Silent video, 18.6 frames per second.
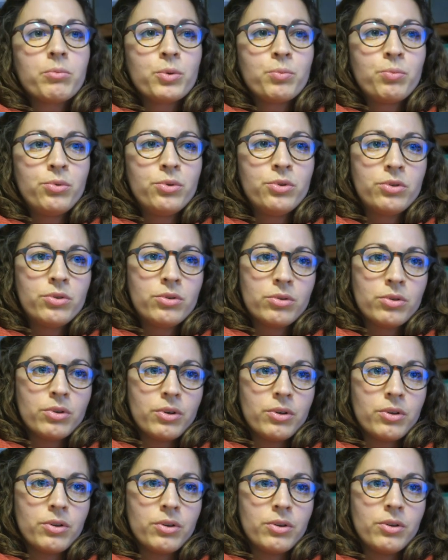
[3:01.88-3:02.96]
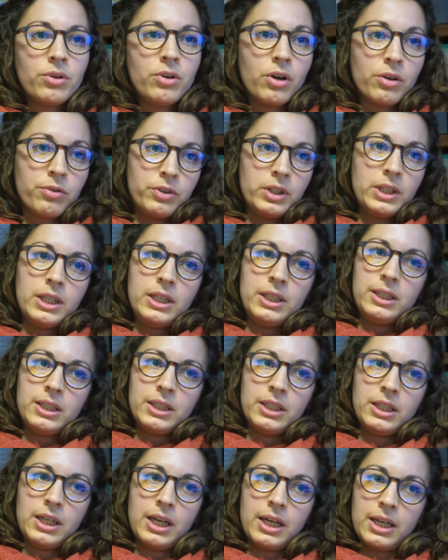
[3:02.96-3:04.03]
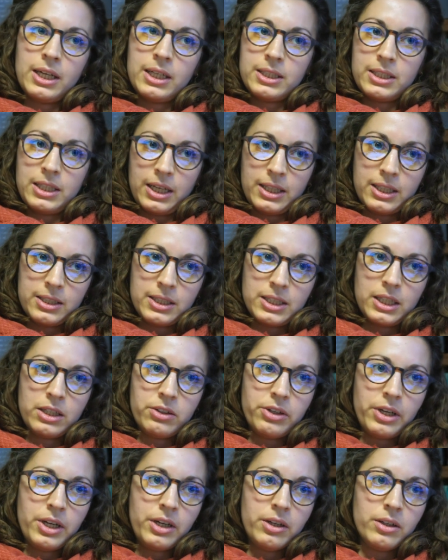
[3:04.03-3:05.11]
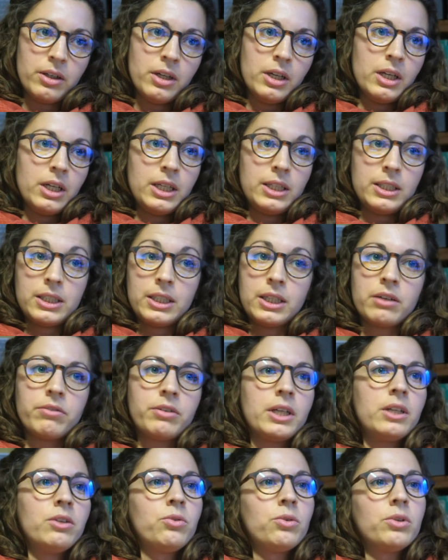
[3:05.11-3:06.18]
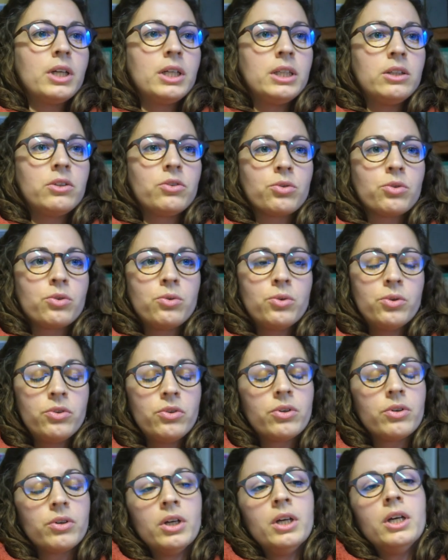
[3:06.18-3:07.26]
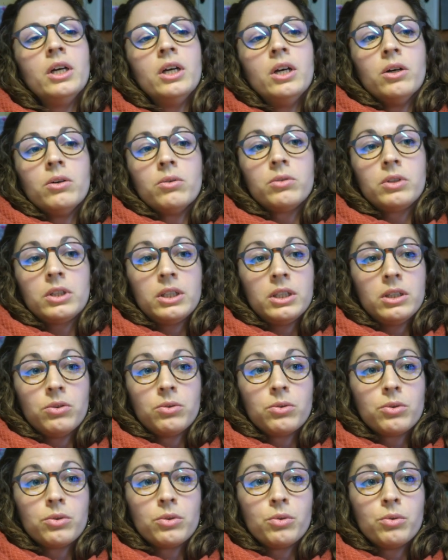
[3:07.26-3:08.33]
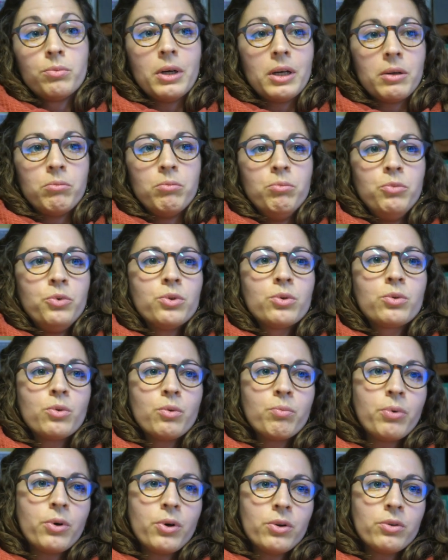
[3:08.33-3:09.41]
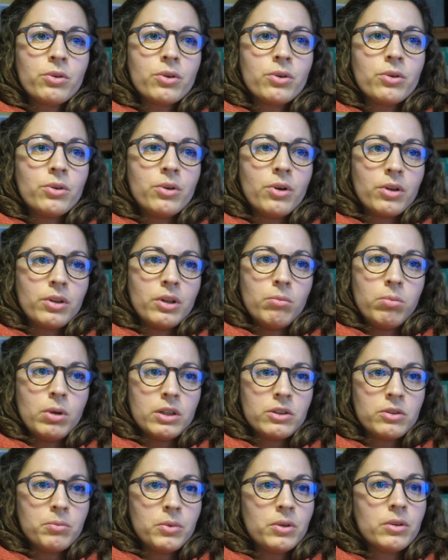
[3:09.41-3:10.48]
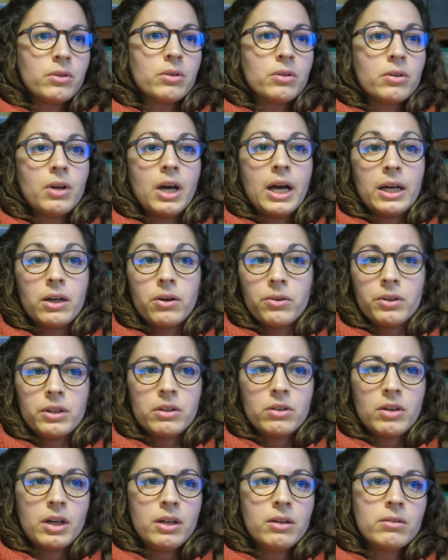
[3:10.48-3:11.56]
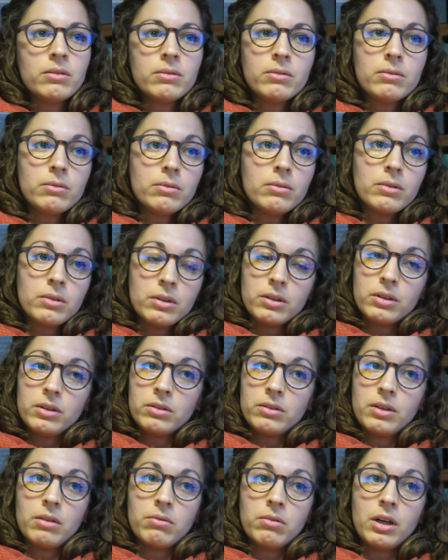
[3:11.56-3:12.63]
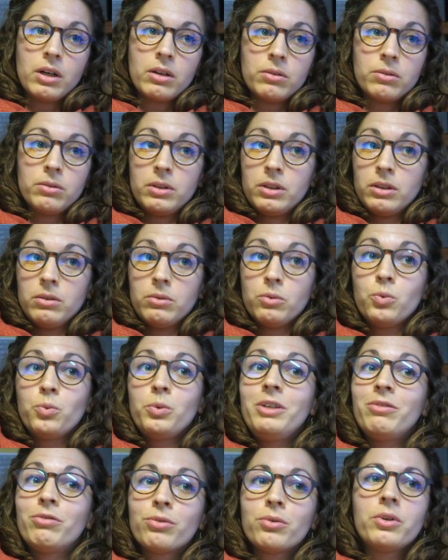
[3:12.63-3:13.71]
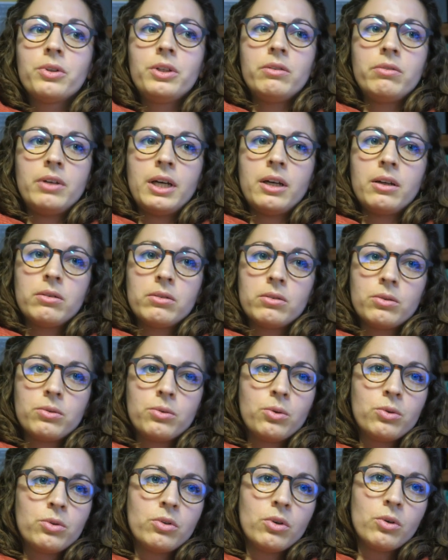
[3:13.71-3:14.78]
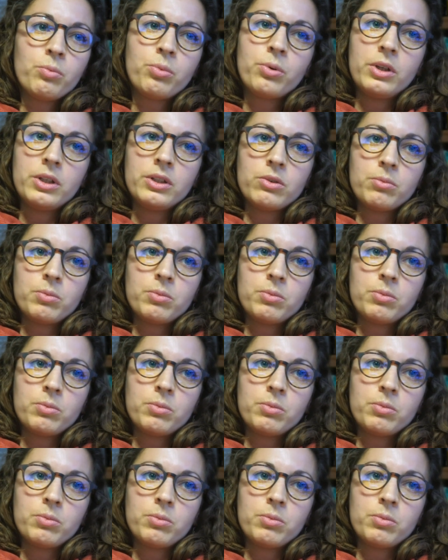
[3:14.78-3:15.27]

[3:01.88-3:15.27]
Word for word: un peu plus sur euh, leur fidélité à certains secteurs et ce qu'ils reviennent d'une année sur l'autre. Aussi de ben, mieux comprendre leurs déplacements euh, à grande échelle et savoir euh, aussi où ils vont en hiver. Parce autant on peut les